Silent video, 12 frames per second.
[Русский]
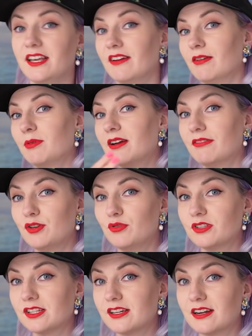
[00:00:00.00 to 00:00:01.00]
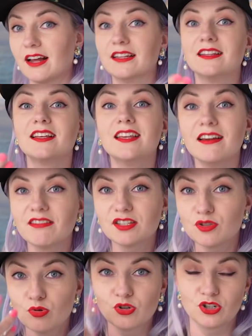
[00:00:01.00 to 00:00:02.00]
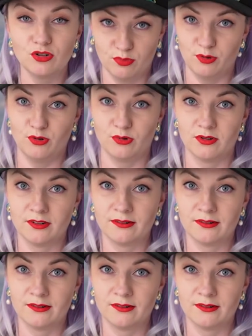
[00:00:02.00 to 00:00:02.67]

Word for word: я вам говорю с экрана, так я вас тоже люблю.